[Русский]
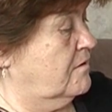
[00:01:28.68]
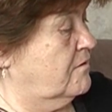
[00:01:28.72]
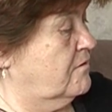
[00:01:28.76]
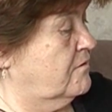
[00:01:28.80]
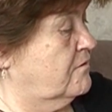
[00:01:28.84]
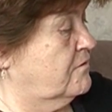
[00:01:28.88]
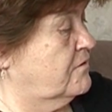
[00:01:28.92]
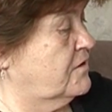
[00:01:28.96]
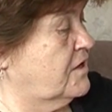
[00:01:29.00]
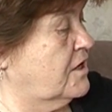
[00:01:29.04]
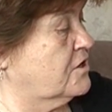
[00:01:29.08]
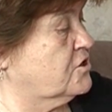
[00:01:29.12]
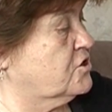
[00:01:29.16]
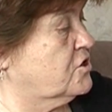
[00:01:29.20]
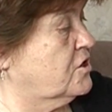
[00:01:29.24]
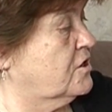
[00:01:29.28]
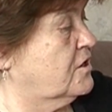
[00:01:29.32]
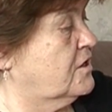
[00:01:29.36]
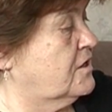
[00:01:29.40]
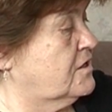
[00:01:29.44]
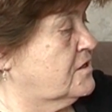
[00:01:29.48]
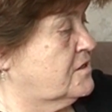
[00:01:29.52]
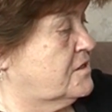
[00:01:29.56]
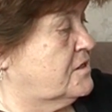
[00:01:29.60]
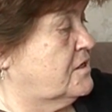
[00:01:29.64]
Уланского
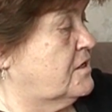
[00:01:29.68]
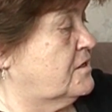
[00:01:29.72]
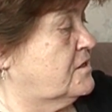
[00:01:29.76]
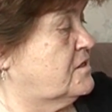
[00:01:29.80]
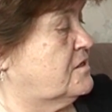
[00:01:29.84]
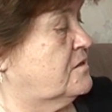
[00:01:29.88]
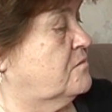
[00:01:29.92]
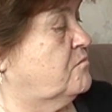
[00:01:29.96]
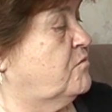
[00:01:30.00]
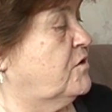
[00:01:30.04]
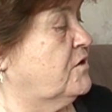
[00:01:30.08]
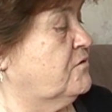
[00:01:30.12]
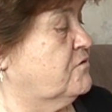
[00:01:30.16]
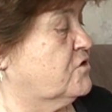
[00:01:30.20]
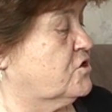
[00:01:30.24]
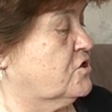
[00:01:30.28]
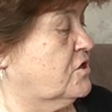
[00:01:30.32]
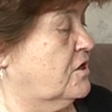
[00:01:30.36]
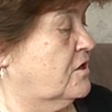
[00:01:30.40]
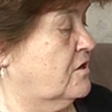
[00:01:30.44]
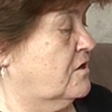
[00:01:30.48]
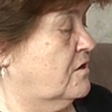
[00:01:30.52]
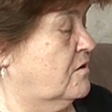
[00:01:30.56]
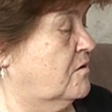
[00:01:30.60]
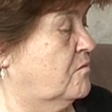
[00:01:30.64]
района,
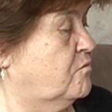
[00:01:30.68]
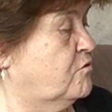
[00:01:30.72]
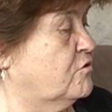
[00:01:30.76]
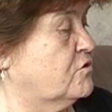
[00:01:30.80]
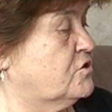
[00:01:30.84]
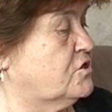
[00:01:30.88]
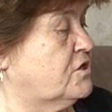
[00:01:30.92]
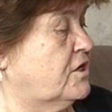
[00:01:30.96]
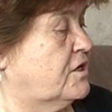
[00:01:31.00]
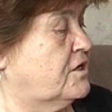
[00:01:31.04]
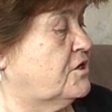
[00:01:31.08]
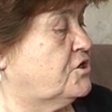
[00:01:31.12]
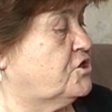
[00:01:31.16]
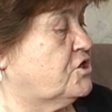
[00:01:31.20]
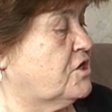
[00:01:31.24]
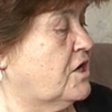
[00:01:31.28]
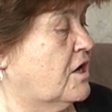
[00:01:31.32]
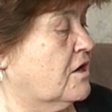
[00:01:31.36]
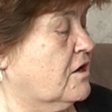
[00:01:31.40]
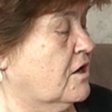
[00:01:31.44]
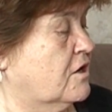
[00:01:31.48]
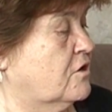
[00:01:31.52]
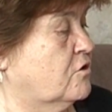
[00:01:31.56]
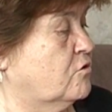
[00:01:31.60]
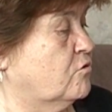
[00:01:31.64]
попросив выяснить судьбу
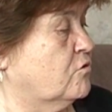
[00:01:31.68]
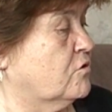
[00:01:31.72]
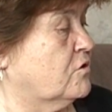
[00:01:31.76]
ценных